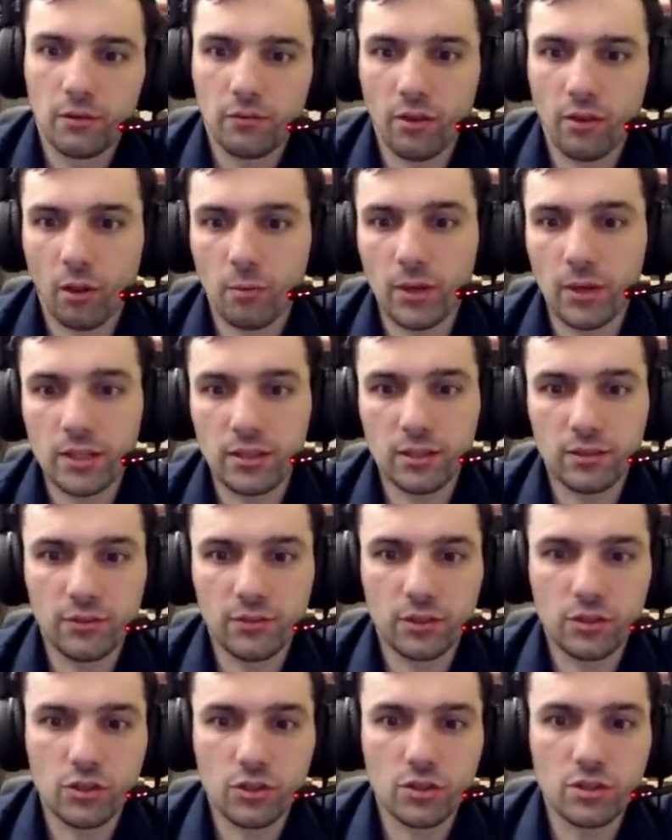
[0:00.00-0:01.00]
Германия
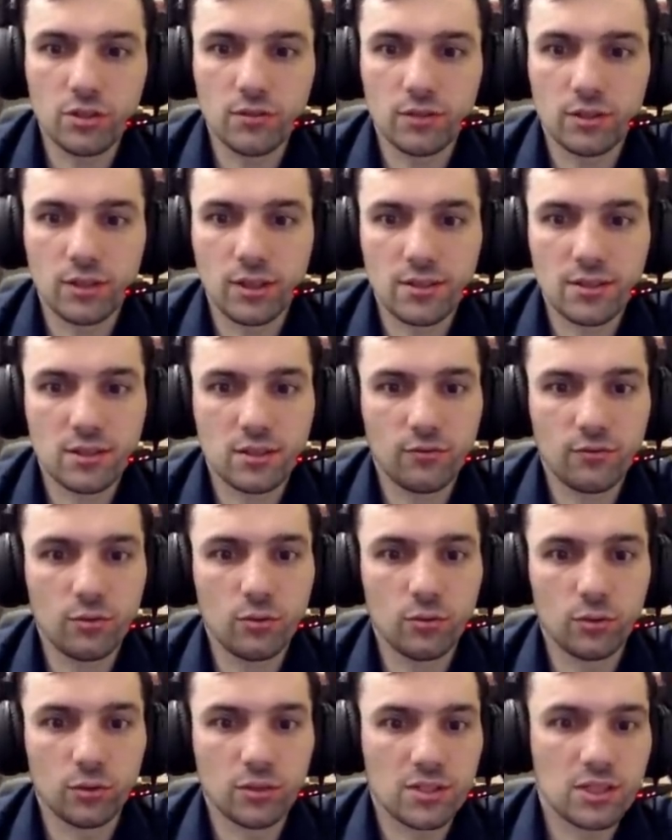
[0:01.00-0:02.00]
2019
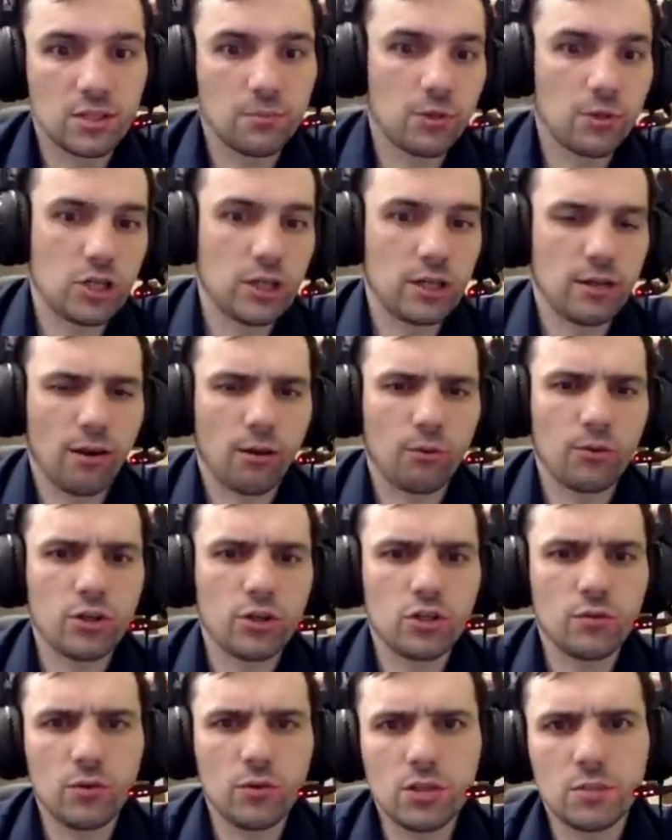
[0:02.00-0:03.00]
года. С ним пошли король
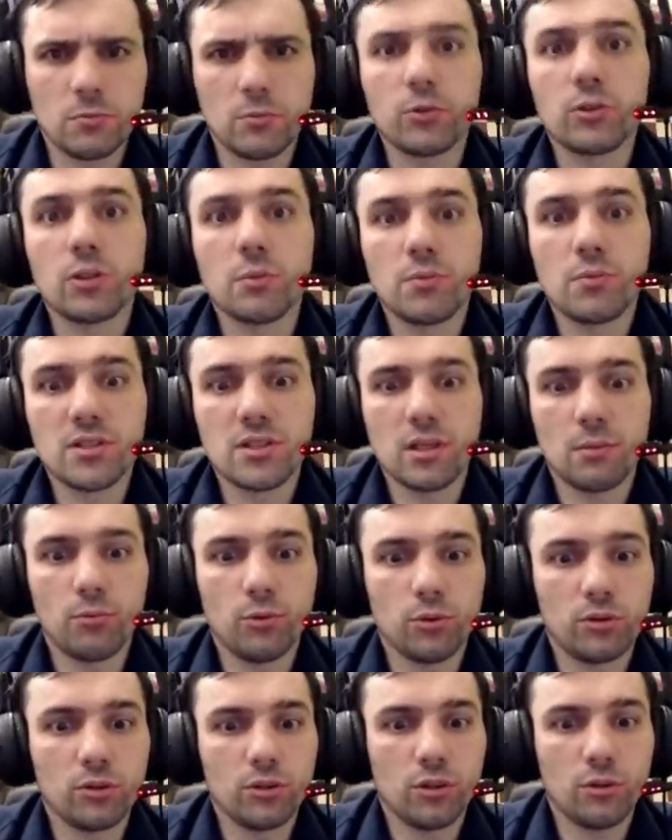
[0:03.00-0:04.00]
h8, какой-то
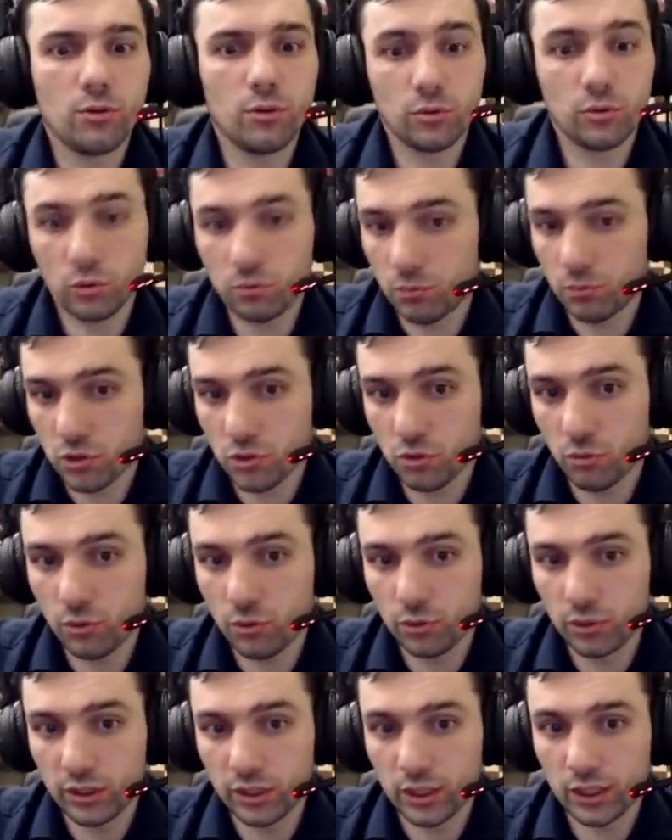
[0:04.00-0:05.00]
беззаботный ход, он пошел
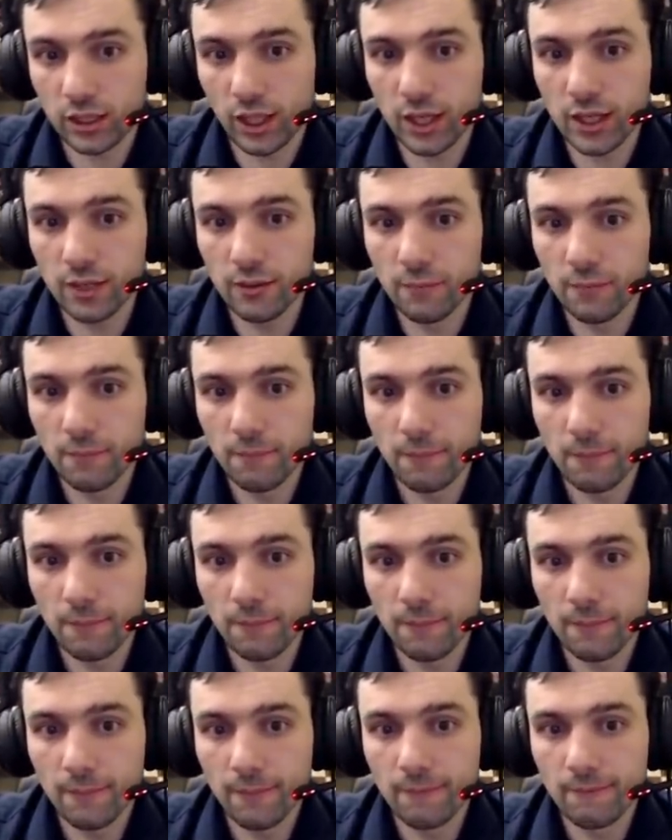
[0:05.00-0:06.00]
конь d3.
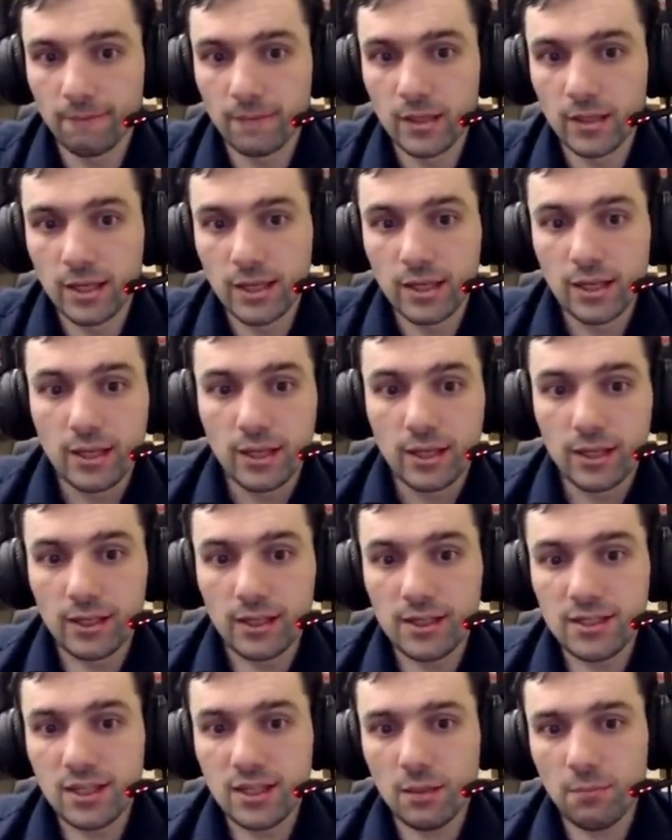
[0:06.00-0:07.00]

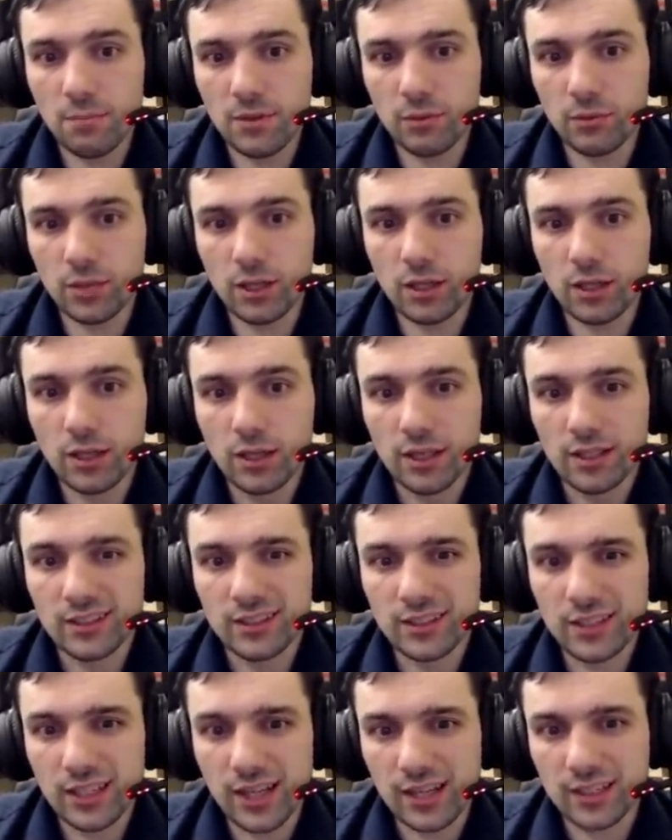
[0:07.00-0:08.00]
Идея белых
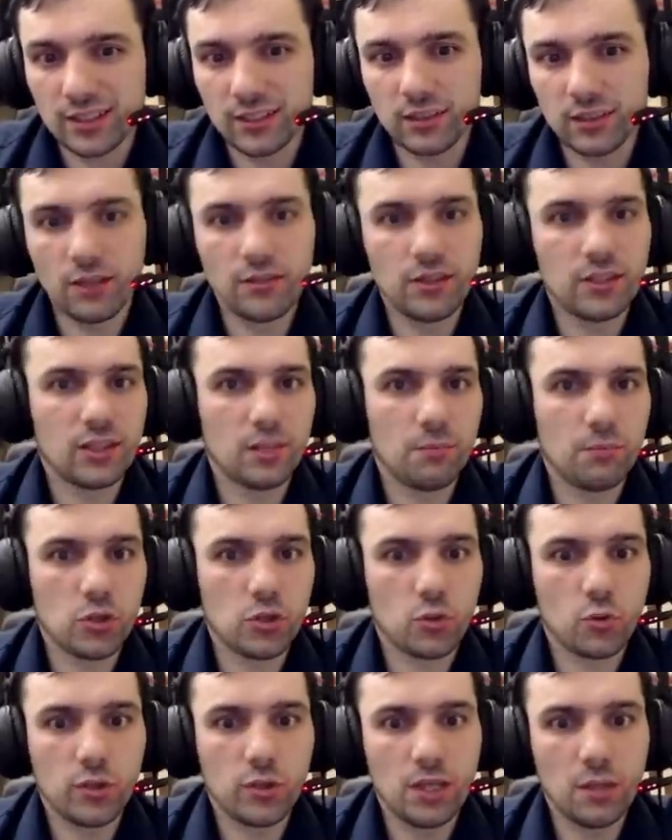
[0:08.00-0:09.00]
так надавить на
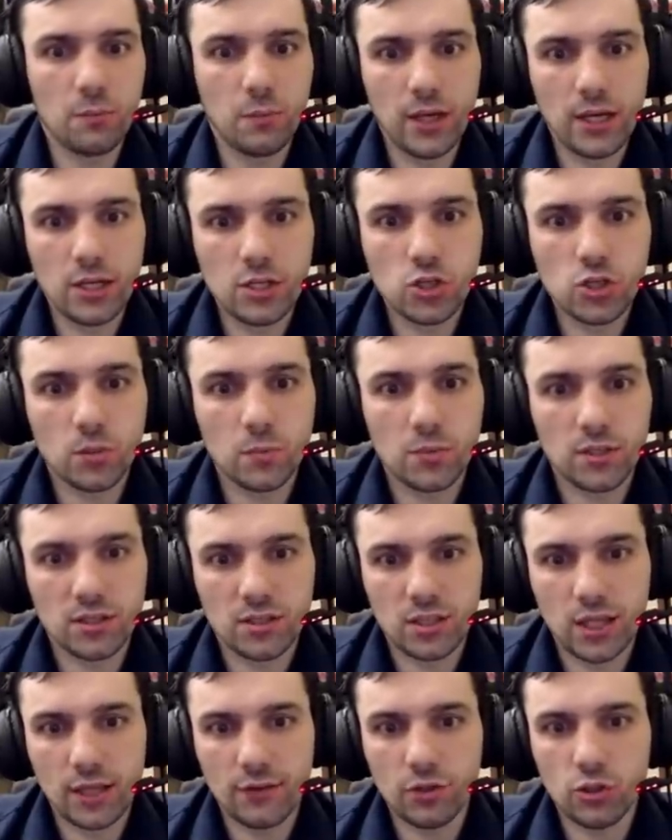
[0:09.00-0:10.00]
пешку e5, чтобы
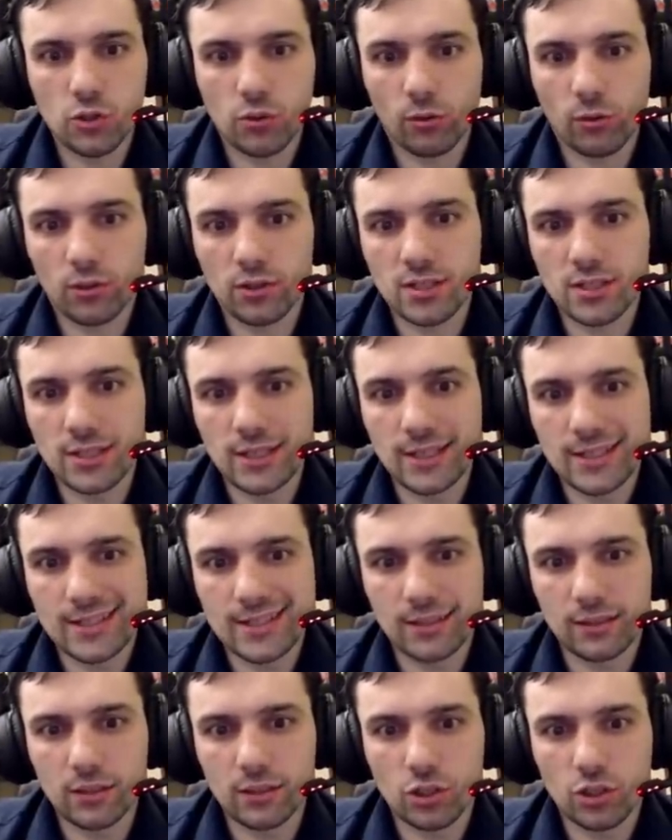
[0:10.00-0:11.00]
заставить черных съесть
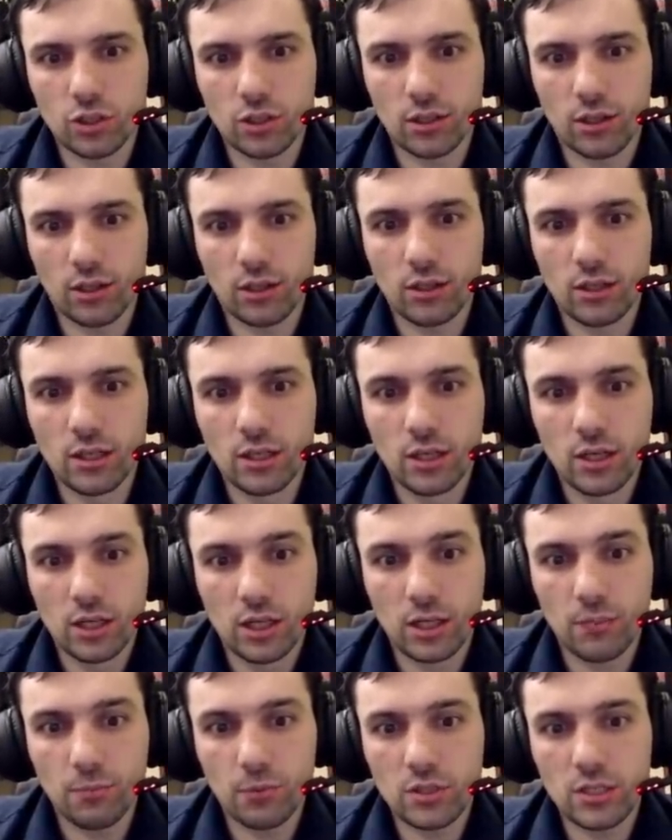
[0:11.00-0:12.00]
на d4.
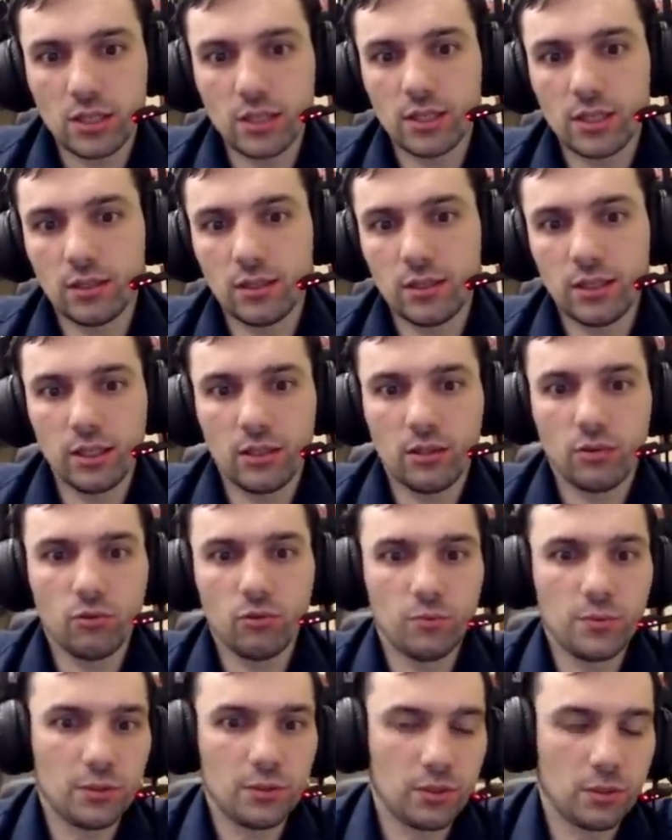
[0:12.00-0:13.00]
И после ед
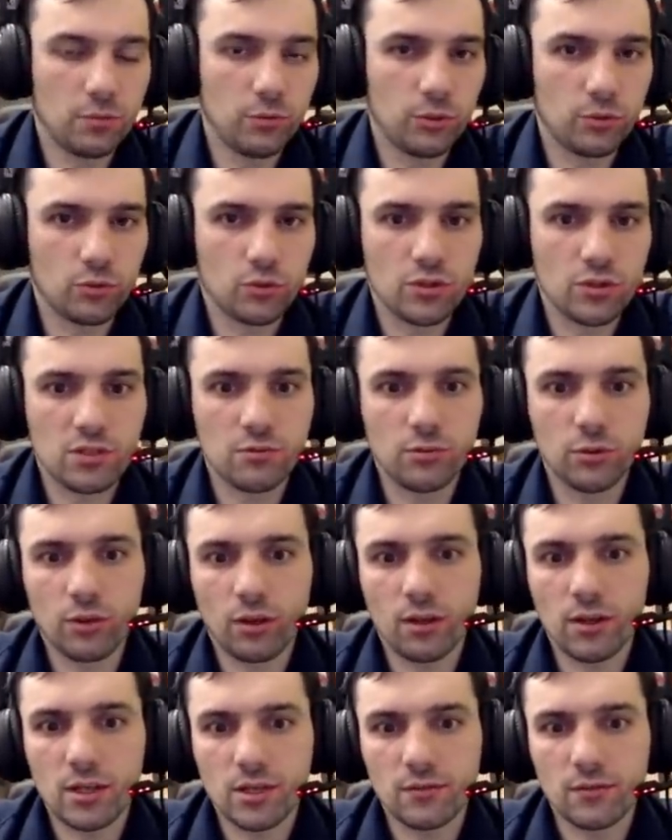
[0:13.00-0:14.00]
у белых будет уже слон
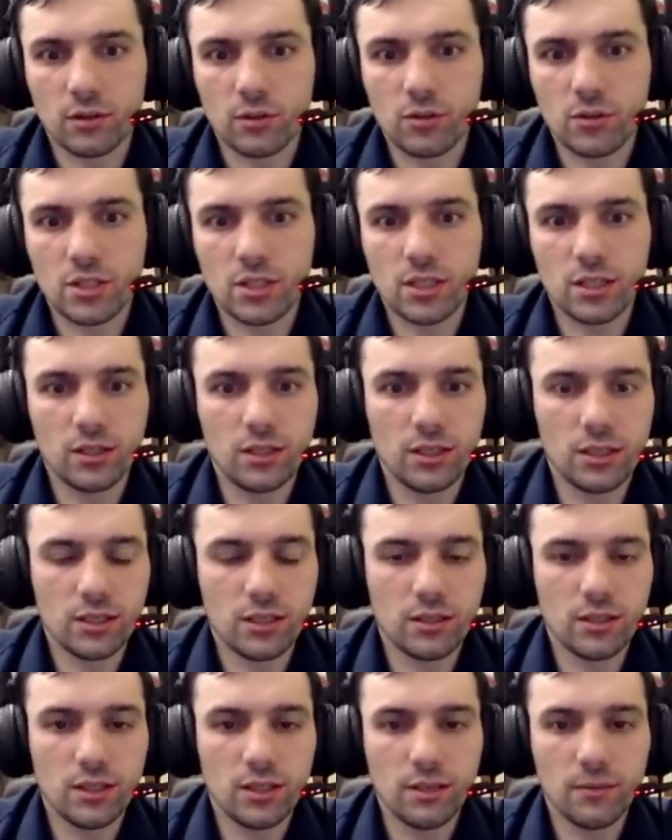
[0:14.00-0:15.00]
развит. То есть ед,
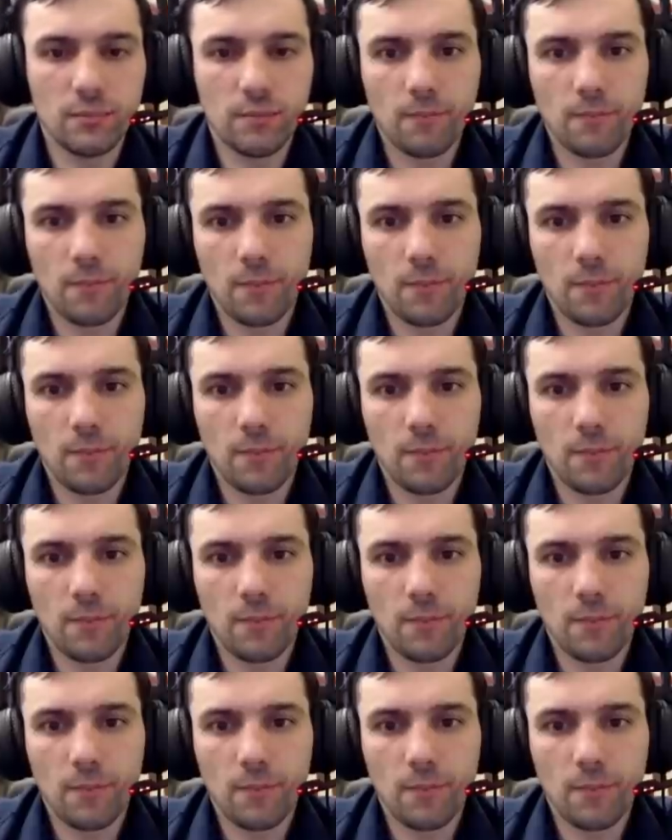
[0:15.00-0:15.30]
ед,